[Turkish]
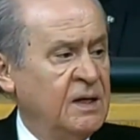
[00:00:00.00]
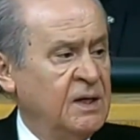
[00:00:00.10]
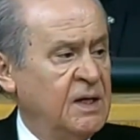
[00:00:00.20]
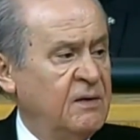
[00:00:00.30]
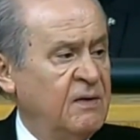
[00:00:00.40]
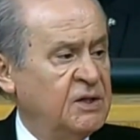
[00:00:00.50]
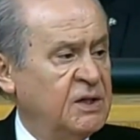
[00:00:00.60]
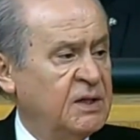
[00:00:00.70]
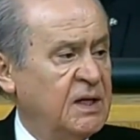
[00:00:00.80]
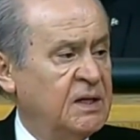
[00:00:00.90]
yeni ve
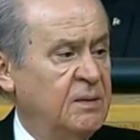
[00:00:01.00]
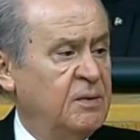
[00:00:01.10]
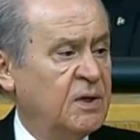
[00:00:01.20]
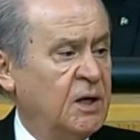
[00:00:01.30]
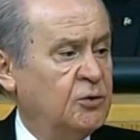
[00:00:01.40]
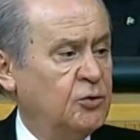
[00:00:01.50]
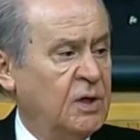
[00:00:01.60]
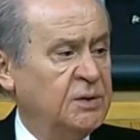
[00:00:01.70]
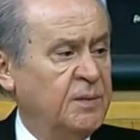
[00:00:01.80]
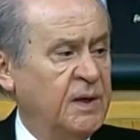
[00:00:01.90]
şiddetli bir
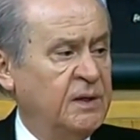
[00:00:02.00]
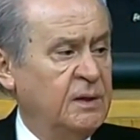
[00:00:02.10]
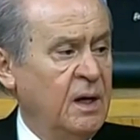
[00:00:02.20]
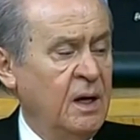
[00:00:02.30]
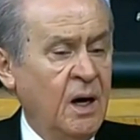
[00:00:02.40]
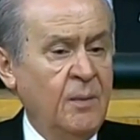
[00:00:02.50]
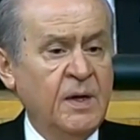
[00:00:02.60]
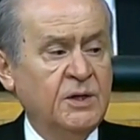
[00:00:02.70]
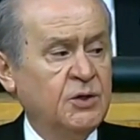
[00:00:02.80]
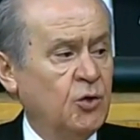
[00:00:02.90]
kadrolaşmanın
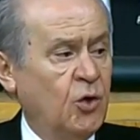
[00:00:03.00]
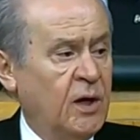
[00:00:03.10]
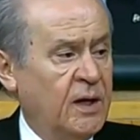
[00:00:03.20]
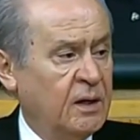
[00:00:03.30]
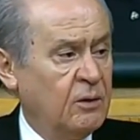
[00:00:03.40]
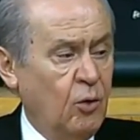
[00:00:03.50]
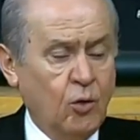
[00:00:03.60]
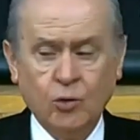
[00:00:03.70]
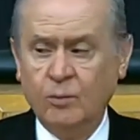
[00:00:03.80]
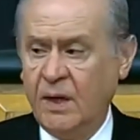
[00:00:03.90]
habercisi olarak
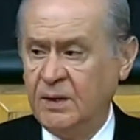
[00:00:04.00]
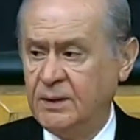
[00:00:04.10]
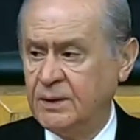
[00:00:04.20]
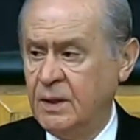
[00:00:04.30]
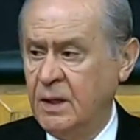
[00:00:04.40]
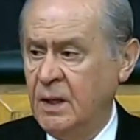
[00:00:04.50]
okunmalıdır.